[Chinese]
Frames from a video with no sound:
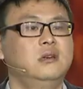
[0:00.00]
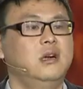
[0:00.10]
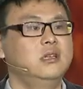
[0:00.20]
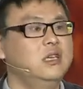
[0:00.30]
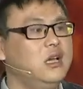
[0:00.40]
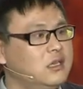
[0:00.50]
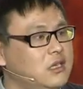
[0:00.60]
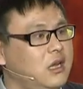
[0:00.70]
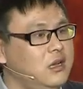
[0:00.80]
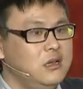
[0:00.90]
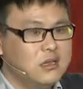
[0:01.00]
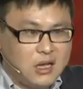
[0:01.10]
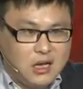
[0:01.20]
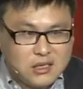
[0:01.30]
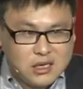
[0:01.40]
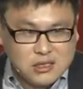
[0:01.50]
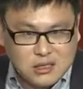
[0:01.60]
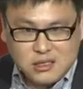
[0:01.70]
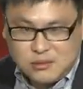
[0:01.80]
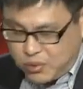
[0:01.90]
而恰恰它在
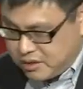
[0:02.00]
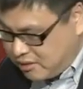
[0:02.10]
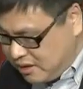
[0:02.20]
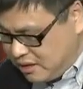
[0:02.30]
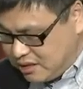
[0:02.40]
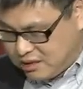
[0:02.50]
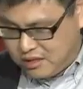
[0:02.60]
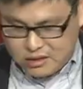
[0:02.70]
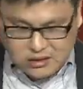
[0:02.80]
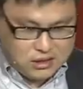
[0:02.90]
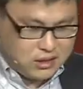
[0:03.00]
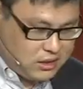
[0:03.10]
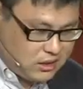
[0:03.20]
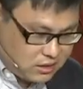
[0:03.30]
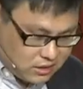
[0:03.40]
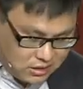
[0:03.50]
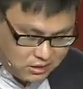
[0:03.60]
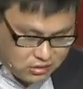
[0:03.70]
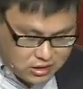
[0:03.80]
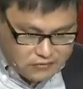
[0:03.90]
自己包装盒上、自己的
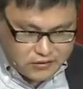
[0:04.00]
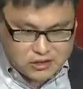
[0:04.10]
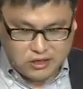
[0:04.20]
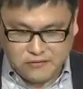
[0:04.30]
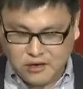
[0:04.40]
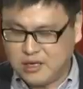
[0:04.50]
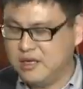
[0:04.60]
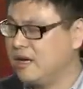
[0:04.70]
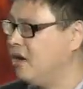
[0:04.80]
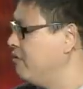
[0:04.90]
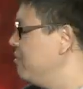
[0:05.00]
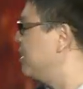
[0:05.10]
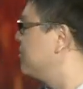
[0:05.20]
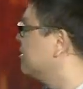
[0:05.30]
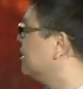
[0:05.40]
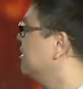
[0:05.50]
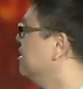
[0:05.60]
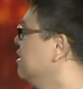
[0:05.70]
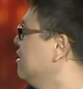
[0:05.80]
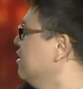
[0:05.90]
很多地方上放的那个二维码标签，
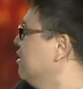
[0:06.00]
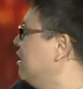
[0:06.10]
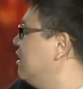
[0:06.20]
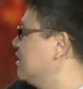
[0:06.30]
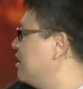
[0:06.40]
啊，